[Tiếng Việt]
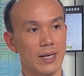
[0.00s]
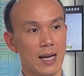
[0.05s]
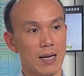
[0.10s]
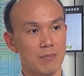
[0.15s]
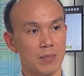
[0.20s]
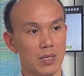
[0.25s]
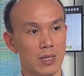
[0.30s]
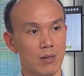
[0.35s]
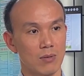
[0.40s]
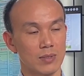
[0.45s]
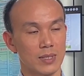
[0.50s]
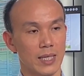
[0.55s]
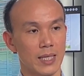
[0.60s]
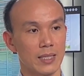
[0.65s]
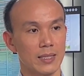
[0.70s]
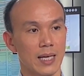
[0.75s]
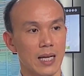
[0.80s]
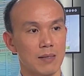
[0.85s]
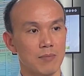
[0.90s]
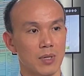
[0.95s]
và nam Biển Đông sẽ
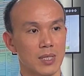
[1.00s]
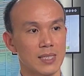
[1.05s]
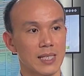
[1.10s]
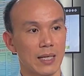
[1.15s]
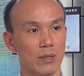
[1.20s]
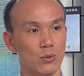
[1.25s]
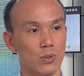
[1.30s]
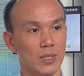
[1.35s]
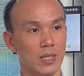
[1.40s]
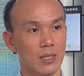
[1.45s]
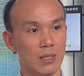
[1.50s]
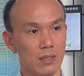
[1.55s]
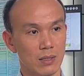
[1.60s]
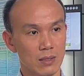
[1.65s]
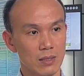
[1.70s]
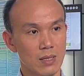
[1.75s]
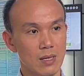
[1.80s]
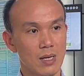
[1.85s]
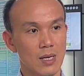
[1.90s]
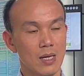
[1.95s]
hình thành một cái giải hội tụ nhiệt đới
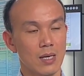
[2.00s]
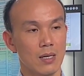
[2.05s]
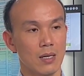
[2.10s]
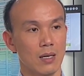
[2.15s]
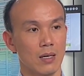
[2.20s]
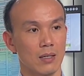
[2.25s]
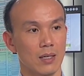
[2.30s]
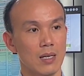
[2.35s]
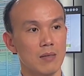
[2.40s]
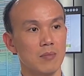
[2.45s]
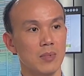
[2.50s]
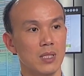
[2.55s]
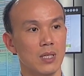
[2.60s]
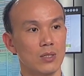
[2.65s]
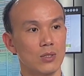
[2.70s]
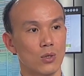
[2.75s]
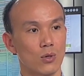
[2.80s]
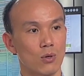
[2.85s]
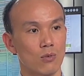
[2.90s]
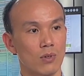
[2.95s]
uh, gây mưa
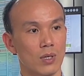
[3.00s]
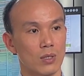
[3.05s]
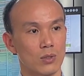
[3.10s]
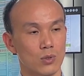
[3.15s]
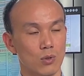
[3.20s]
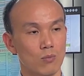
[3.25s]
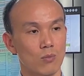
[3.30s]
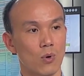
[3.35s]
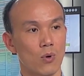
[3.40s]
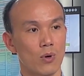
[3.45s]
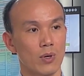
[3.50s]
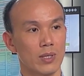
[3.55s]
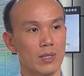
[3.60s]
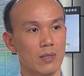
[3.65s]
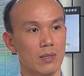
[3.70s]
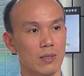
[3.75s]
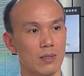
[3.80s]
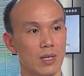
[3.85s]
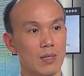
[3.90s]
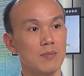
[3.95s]
cho khu vực Trung Bộ,
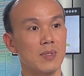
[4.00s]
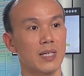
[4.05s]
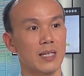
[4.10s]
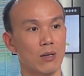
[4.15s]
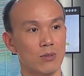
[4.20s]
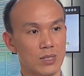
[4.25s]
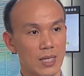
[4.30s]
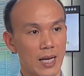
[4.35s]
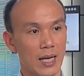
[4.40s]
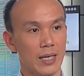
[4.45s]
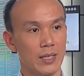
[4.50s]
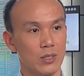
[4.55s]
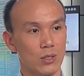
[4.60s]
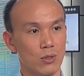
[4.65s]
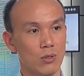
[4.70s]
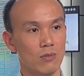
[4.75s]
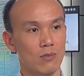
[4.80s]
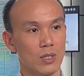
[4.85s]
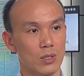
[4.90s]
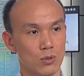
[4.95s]
gây mưa kéo dài cho
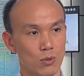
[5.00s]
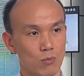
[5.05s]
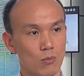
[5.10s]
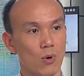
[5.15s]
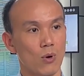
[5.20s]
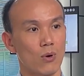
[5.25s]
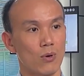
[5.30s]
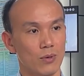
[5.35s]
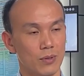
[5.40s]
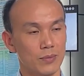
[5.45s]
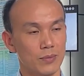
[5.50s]
khu vực Trung Bộ.